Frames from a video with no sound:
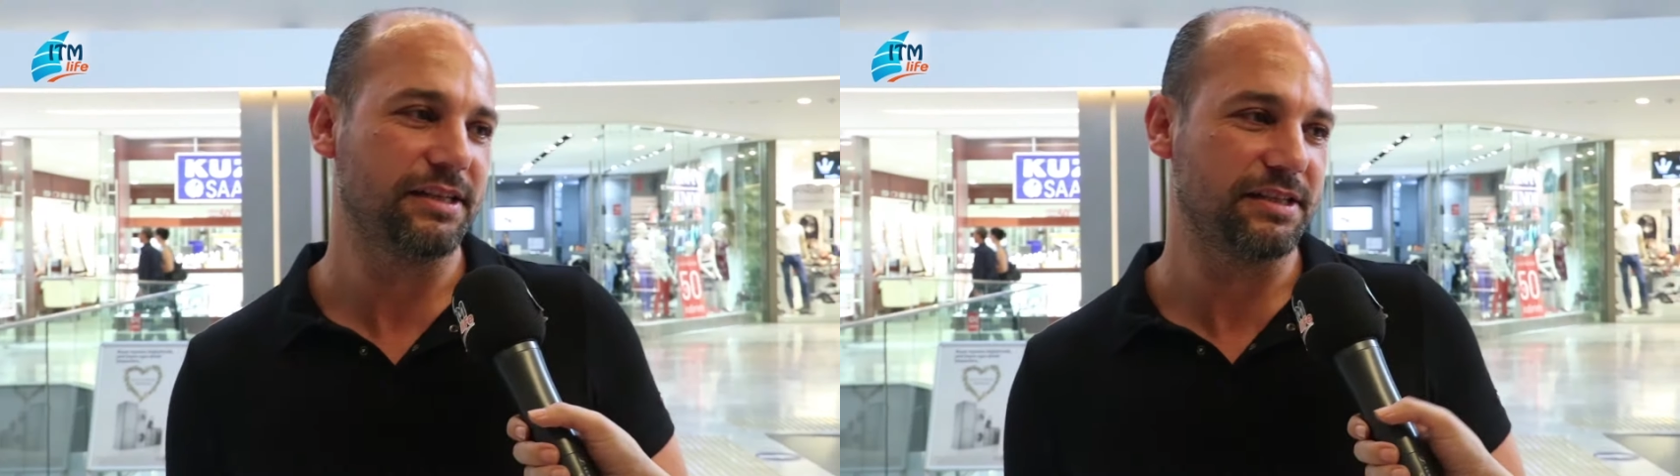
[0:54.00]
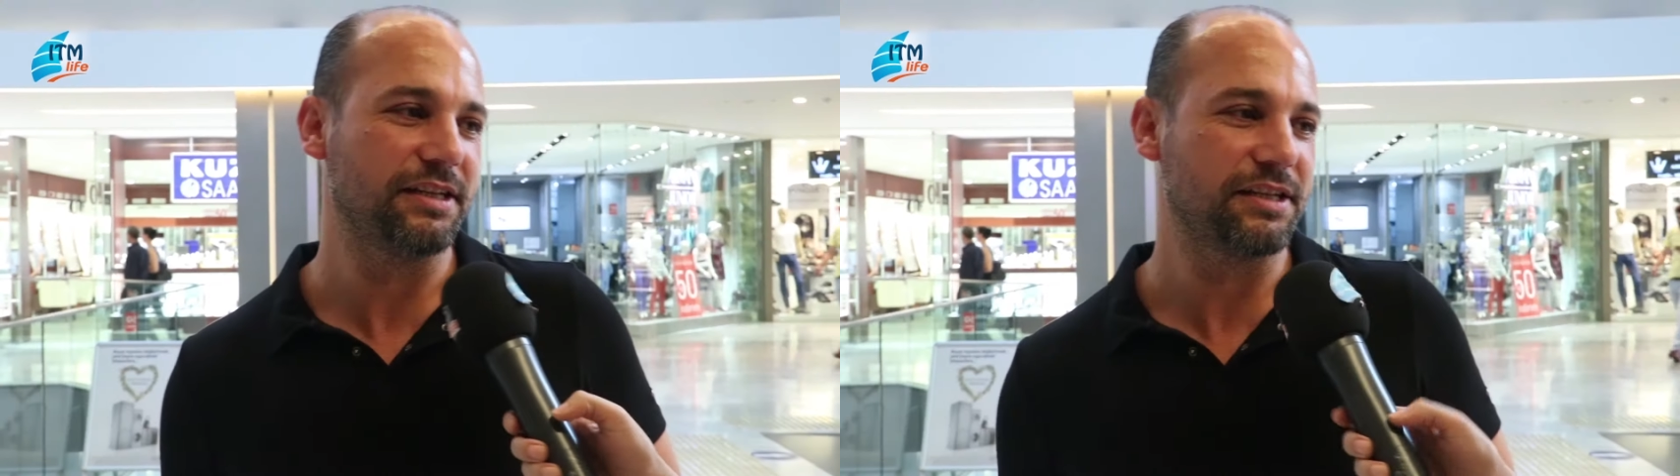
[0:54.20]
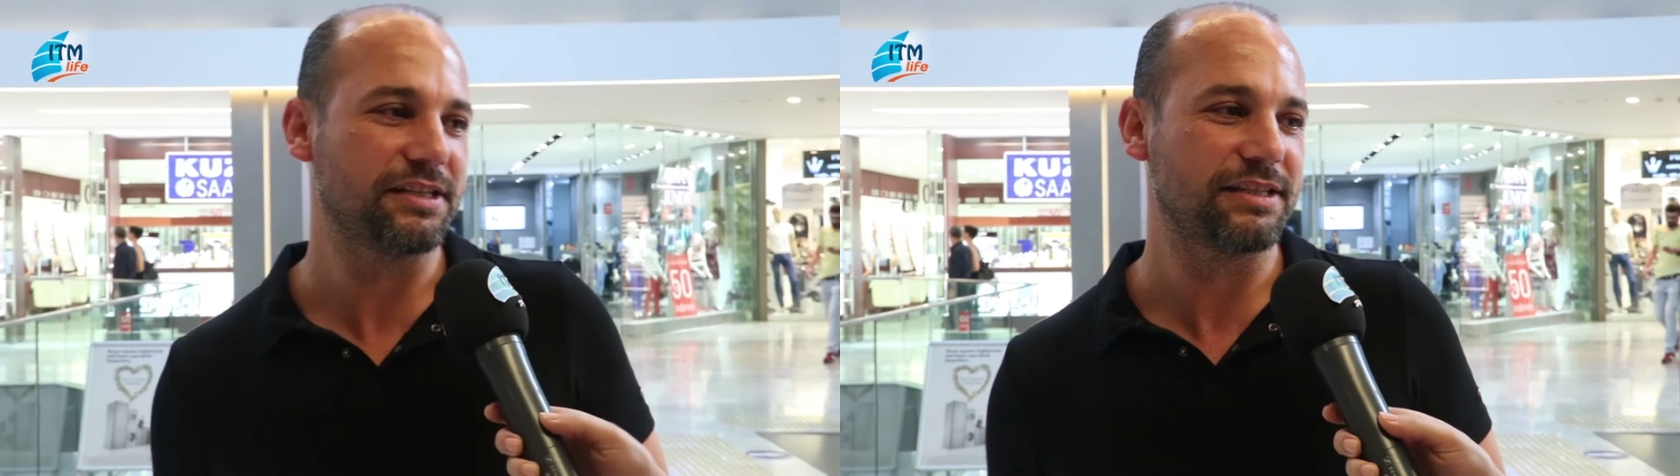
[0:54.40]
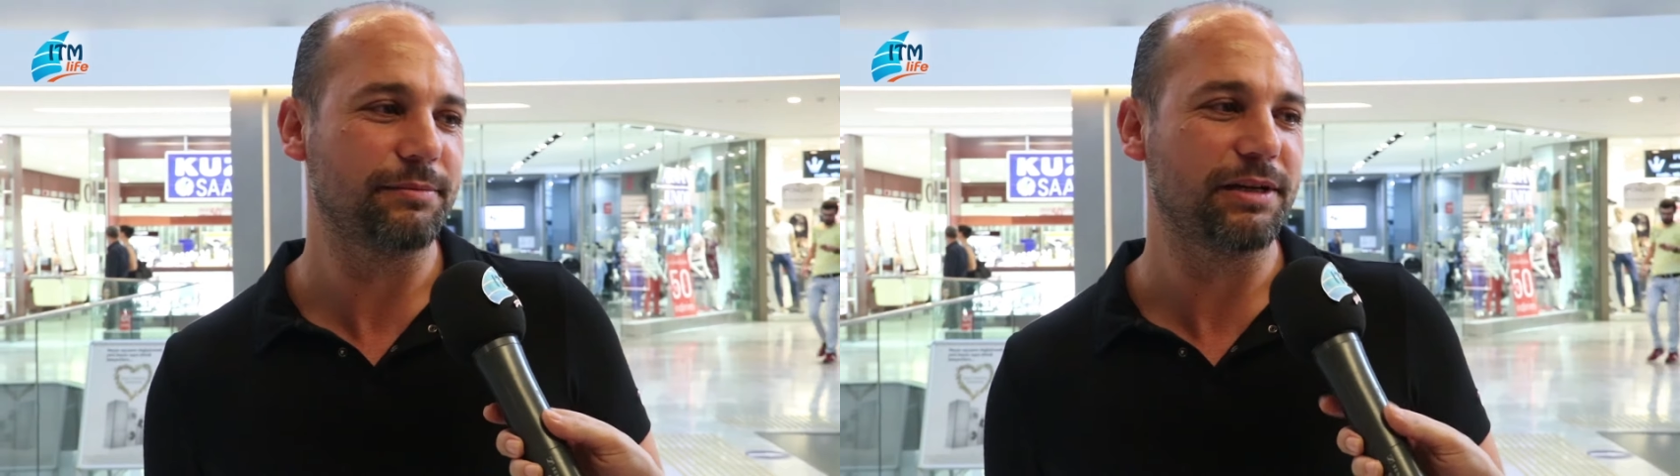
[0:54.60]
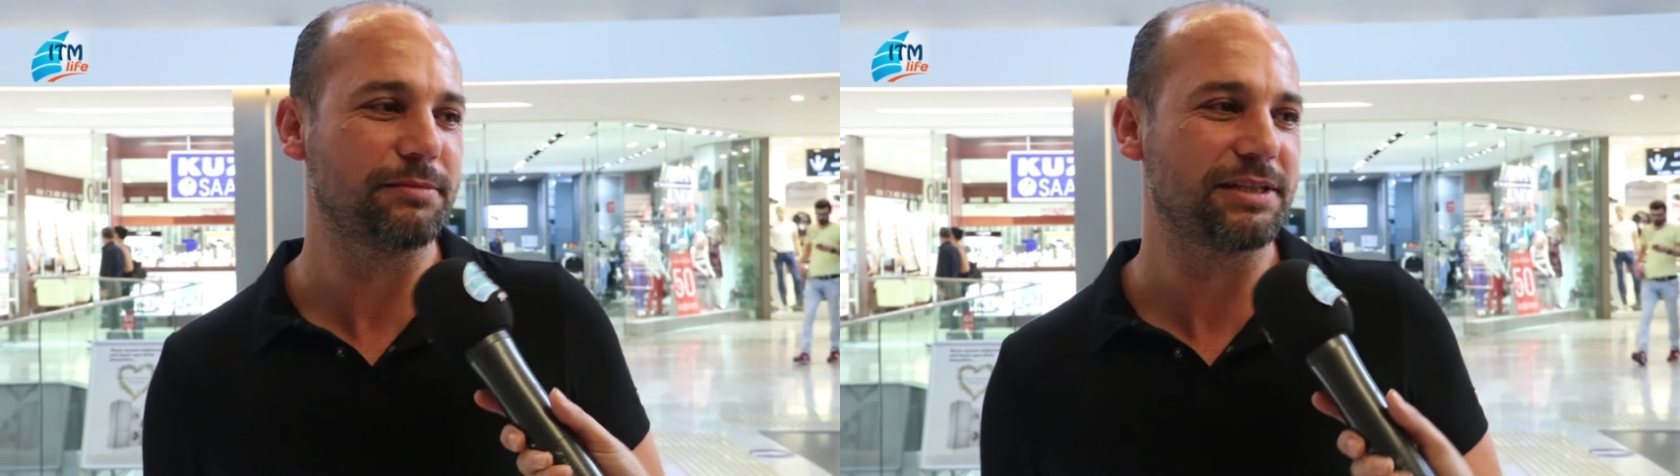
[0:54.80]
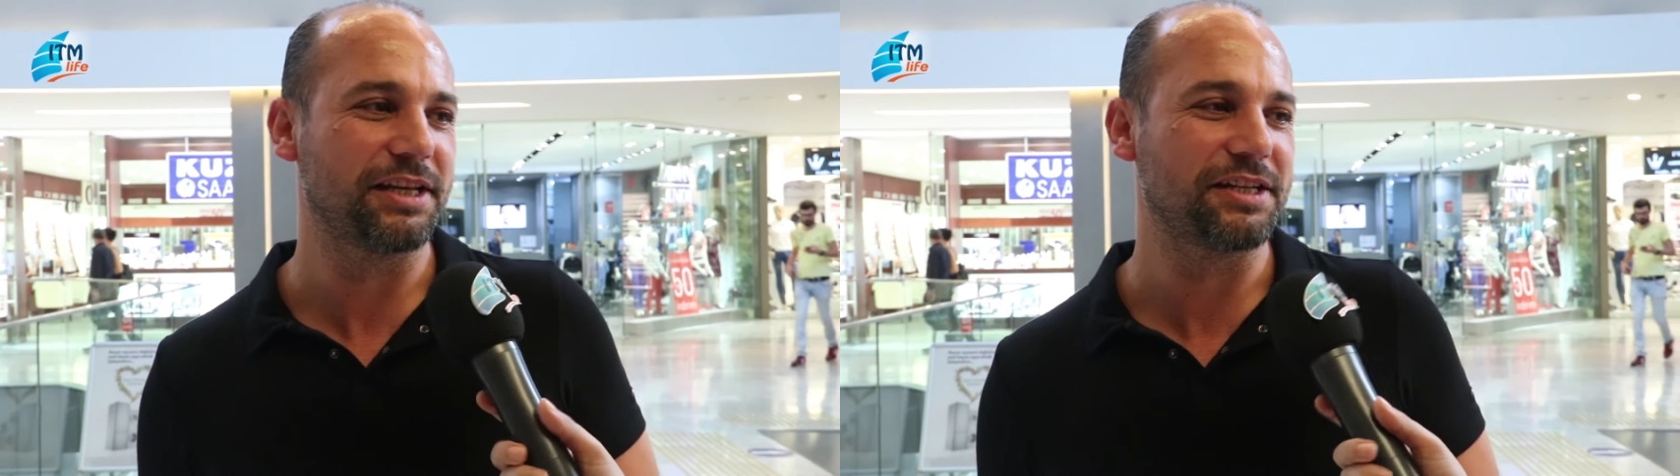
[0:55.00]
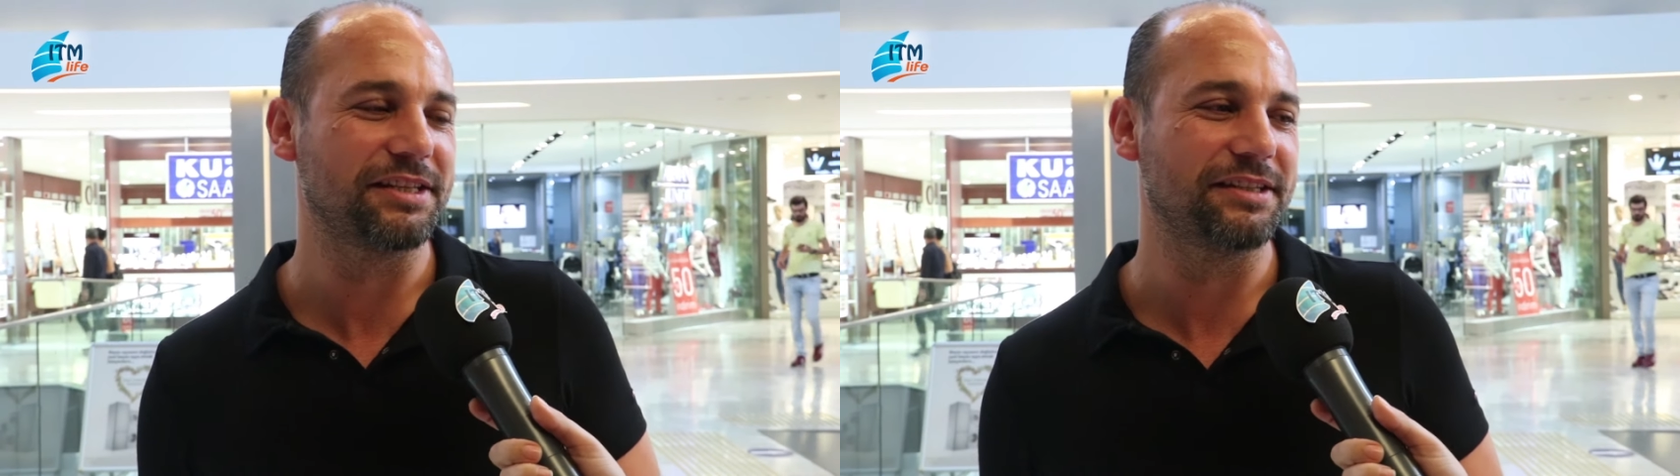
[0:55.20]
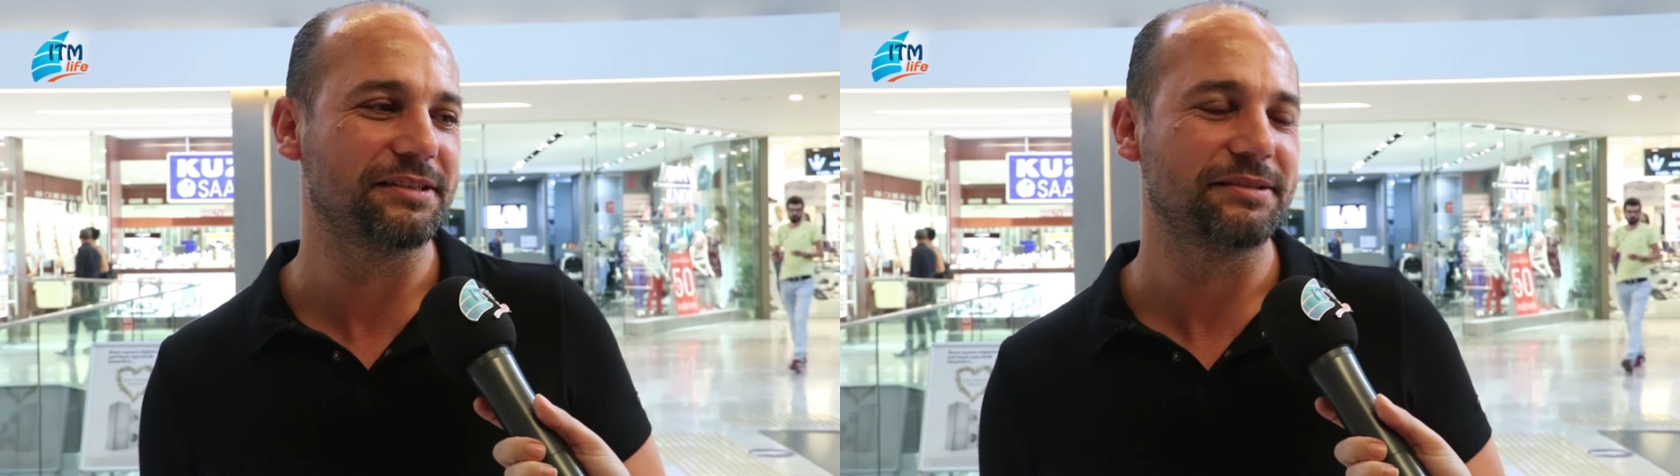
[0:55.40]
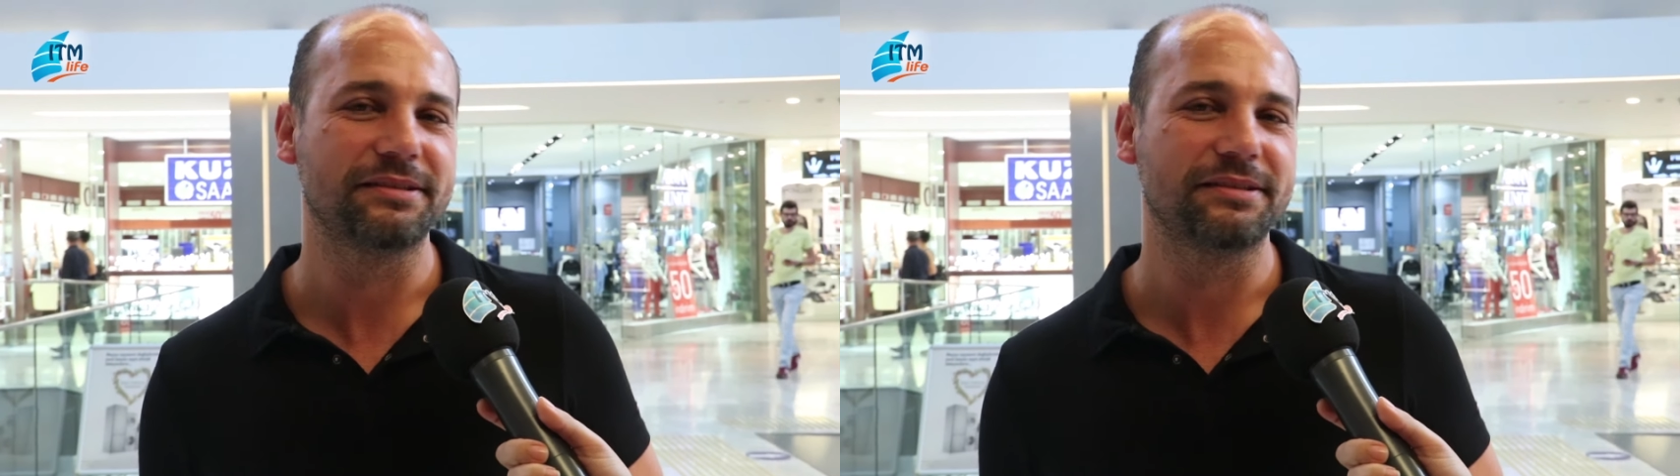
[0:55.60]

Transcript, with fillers: giysiler için zamanımız geçti.